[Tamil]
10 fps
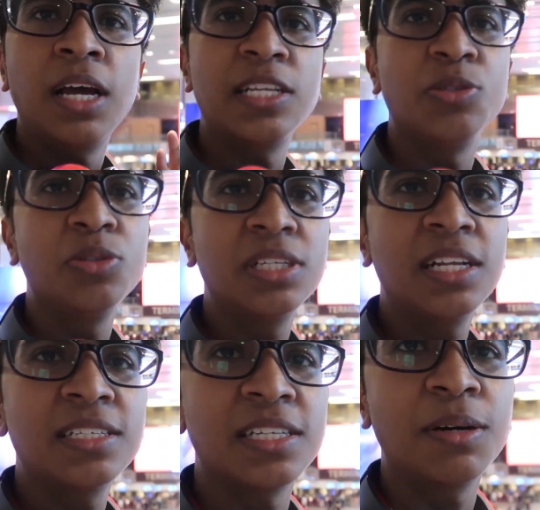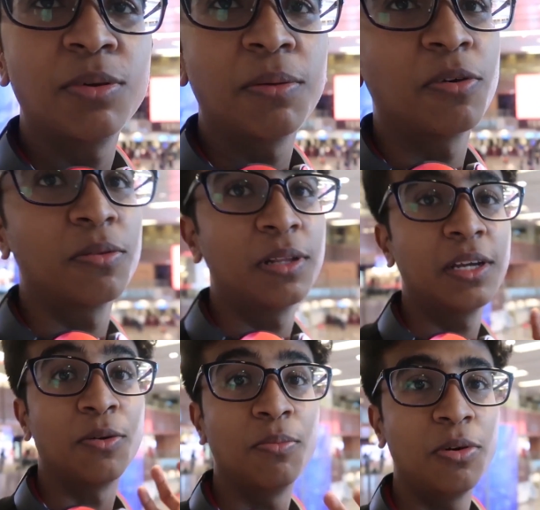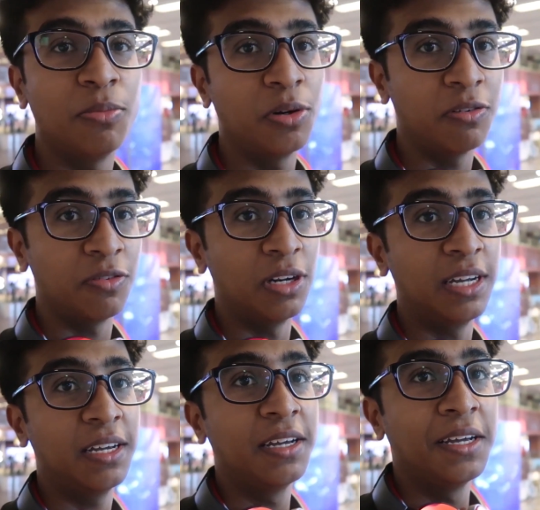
ஆஸ் யூஷுவல் சிங்கப்பூர் அப்போ வந்து ரொம்ப பியூட்டிஃபுல்லு